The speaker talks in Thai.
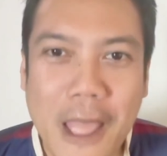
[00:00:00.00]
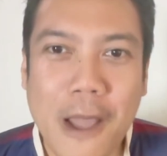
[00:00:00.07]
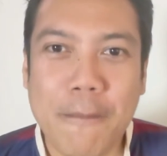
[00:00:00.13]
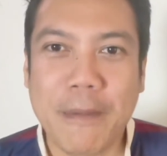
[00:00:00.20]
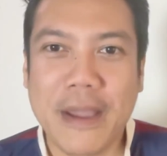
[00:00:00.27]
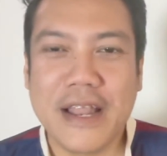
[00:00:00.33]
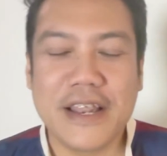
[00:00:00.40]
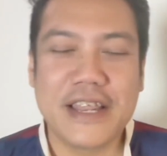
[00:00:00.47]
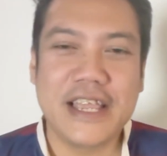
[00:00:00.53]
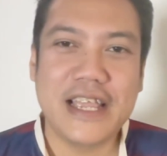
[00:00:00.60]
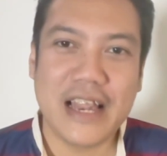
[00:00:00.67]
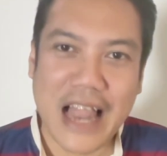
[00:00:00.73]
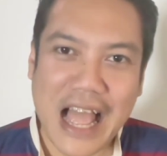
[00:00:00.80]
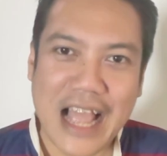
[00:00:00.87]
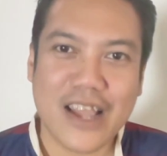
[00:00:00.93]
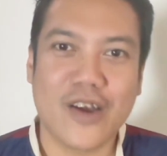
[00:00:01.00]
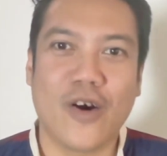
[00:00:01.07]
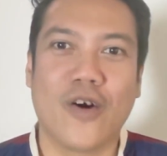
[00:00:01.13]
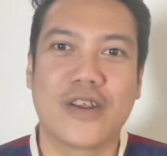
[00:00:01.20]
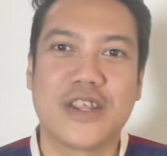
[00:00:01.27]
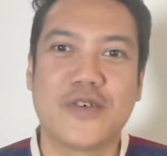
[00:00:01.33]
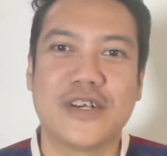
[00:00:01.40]
เป็นที่รักของ
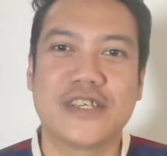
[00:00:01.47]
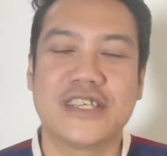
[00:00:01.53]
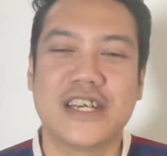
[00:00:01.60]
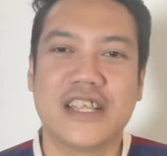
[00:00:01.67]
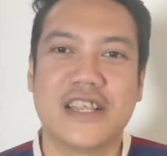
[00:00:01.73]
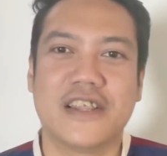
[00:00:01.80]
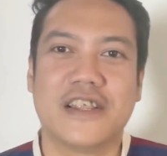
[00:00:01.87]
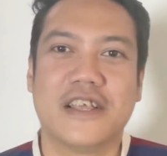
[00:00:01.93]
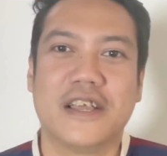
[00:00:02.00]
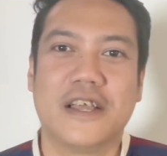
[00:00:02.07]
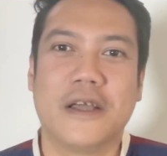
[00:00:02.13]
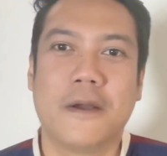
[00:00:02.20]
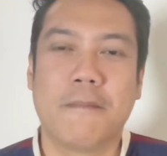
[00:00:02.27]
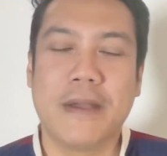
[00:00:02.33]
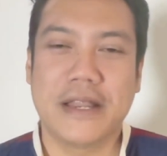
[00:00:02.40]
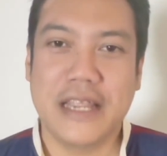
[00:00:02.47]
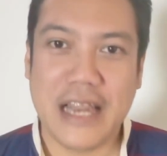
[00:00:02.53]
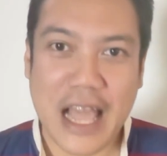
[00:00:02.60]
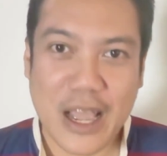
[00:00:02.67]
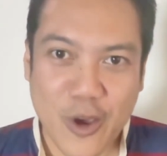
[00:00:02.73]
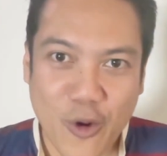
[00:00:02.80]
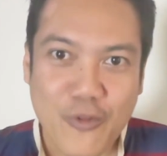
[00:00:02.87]
นิวคาสเซิลเป็นที่รั
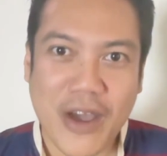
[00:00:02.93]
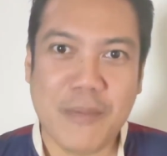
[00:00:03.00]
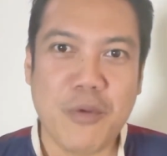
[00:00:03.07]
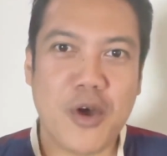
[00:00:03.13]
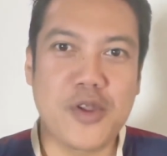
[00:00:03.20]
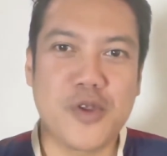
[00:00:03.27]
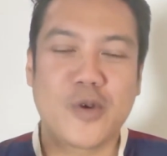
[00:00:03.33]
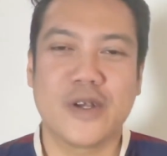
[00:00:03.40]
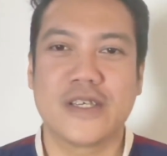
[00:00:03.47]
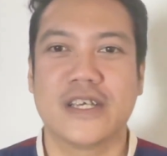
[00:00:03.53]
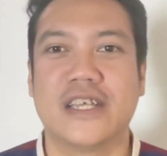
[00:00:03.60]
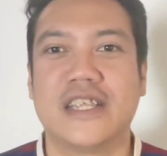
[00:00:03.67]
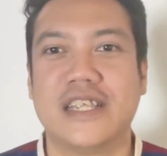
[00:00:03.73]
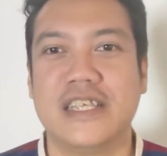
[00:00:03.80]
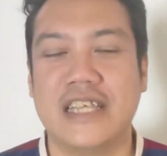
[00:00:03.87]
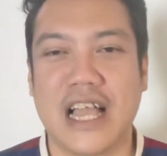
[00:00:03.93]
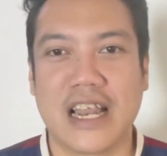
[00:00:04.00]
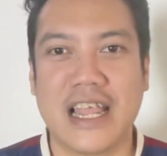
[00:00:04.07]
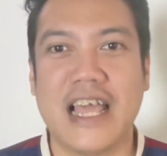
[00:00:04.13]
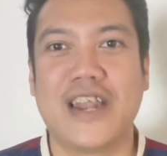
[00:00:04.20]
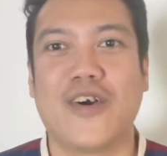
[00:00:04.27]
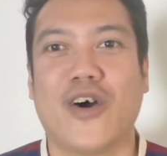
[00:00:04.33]
กของแฟนบอลนิวคาสเซิลอย่าง
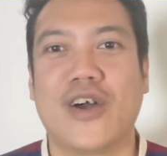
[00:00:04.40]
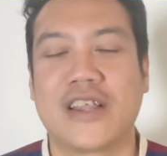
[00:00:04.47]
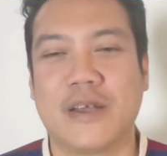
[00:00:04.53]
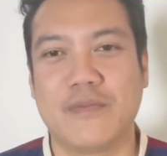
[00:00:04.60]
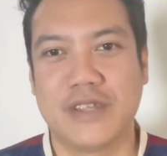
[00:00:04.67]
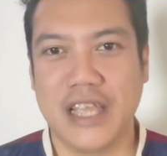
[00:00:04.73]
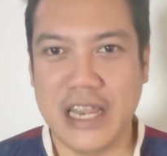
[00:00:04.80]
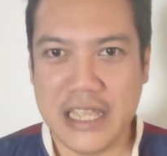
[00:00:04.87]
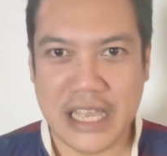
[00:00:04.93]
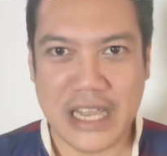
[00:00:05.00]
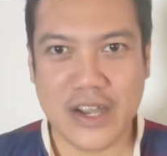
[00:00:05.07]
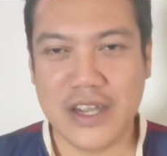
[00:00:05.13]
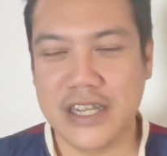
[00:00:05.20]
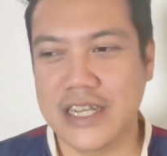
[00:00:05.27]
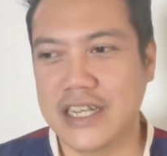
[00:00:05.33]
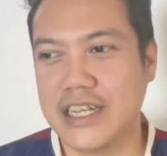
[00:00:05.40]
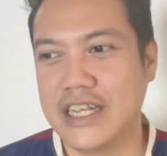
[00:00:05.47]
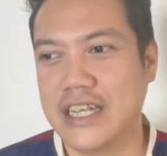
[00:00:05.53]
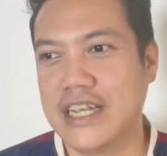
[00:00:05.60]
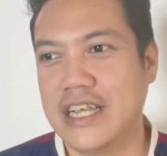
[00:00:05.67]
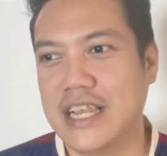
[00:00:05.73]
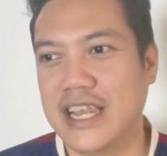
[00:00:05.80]
แน่นอนครับที่เหลือก็คือ
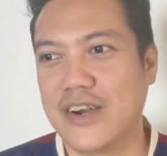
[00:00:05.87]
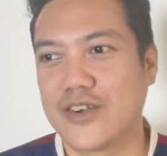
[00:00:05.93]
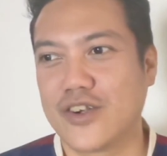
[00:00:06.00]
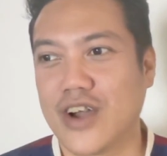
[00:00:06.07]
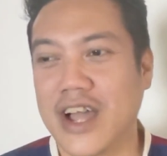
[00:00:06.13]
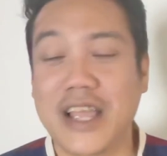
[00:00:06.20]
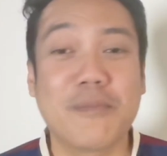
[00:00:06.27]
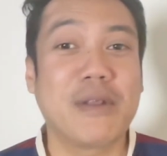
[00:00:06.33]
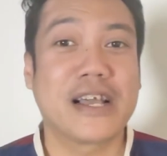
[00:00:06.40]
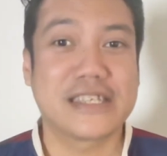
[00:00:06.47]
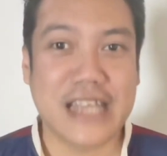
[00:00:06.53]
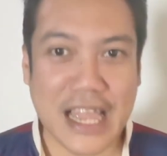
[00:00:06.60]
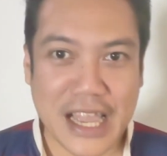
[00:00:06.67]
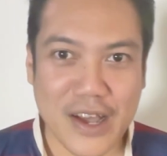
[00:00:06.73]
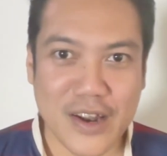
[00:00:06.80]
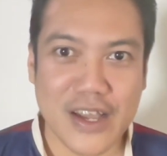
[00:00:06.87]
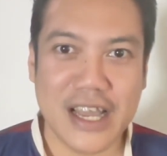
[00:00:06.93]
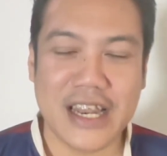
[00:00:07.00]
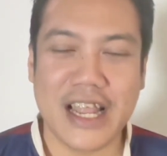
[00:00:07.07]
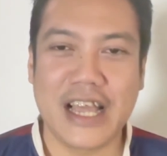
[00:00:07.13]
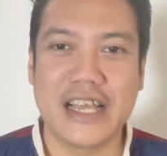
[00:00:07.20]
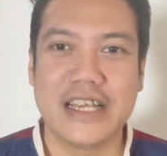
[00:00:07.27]
เราต้องให้กำลังใจเขาแล้วกัน
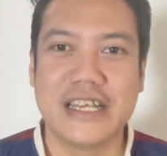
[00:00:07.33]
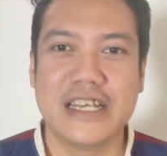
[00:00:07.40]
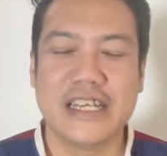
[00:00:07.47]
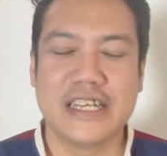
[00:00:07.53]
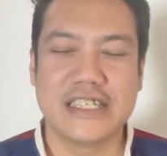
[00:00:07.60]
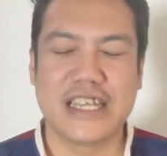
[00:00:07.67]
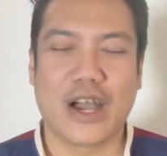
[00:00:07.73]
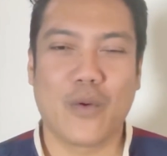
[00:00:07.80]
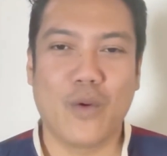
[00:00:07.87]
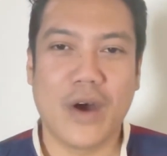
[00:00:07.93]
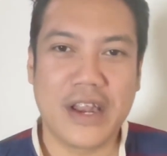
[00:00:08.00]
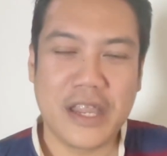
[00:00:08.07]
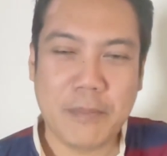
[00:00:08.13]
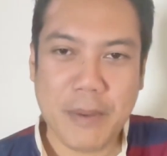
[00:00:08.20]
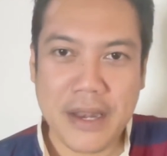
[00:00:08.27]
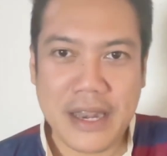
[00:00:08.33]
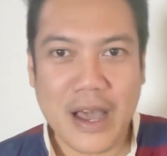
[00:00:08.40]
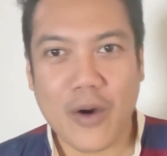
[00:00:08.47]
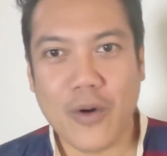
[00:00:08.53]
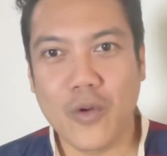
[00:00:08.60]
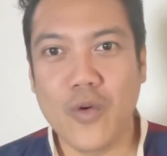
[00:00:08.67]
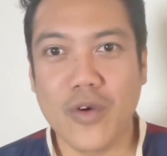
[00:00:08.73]
นะจากวันที่เป็นดา
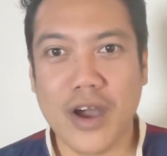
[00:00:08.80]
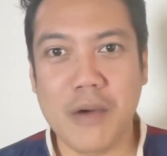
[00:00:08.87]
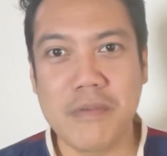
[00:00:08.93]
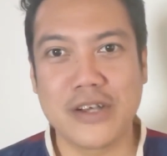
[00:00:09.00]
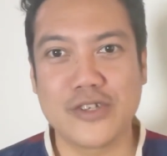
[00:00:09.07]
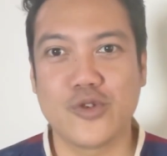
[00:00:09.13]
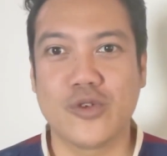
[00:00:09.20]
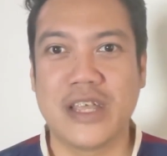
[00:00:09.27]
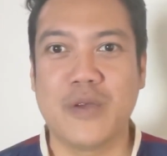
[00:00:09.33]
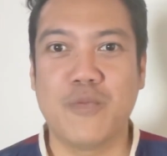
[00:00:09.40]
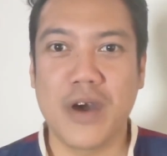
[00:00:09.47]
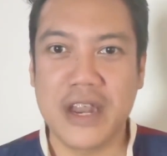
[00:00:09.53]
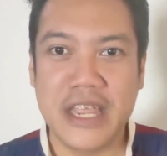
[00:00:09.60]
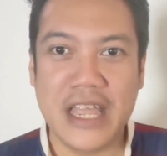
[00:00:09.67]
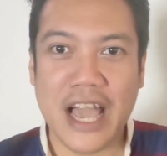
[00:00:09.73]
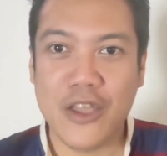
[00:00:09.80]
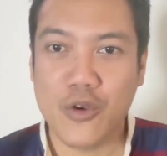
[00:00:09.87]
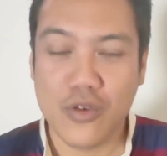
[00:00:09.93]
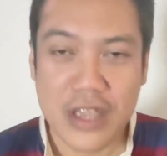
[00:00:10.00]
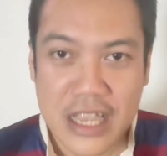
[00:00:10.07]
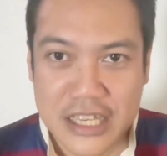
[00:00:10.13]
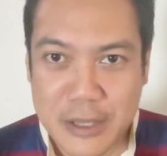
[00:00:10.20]
วรุ่งเข้ามาสู่ทีมวันนี้อายุ
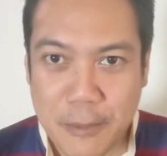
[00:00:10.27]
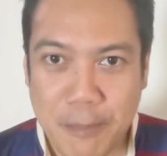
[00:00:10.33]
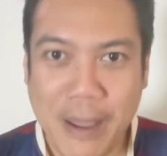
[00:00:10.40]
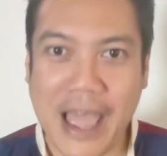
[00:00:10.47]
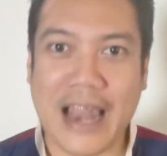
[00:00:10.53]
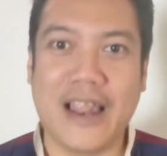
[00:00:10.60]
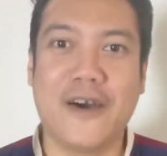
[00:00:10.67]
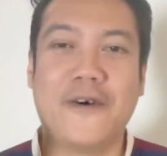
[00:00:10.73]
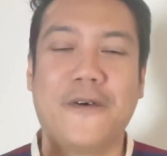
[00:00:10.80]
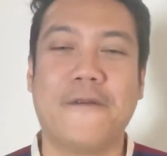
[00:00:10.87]
28แล้ว